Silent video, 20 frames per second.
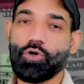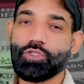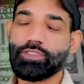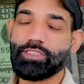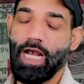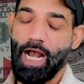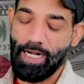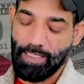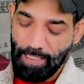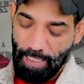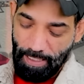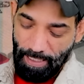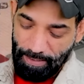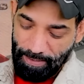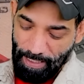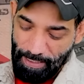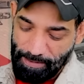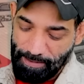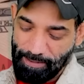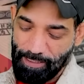को स्टार्ट कर
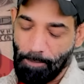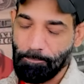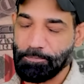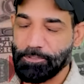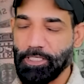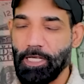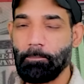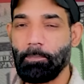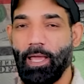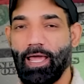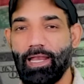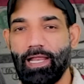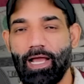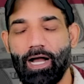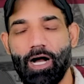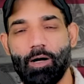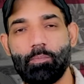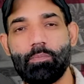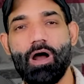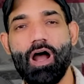लेते हैं सबसे पहले
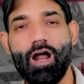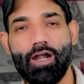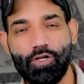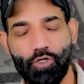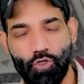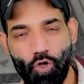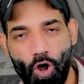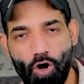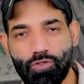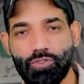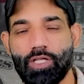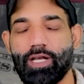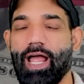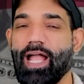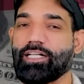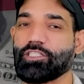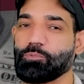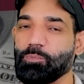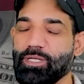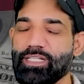हम डॉक्टर
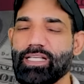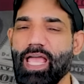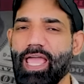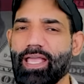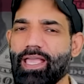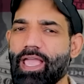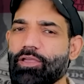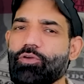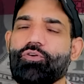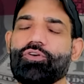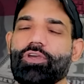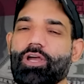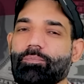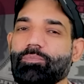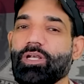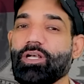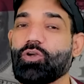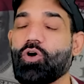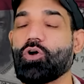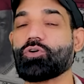एक्स में जाएंगे क्योंकि
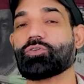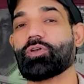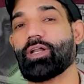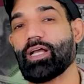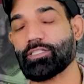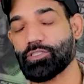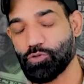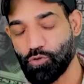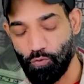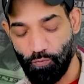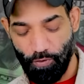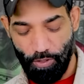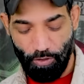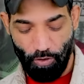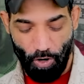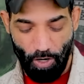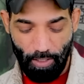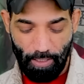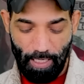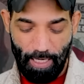हमने डॉक्टर एक्स को
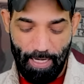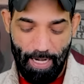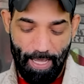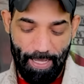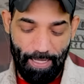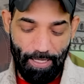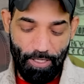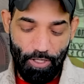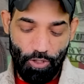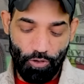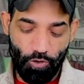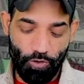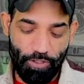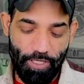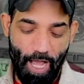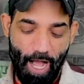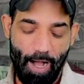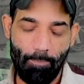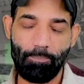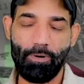विड्रॉल करना है तो
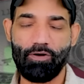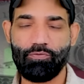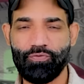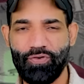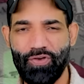यहां पर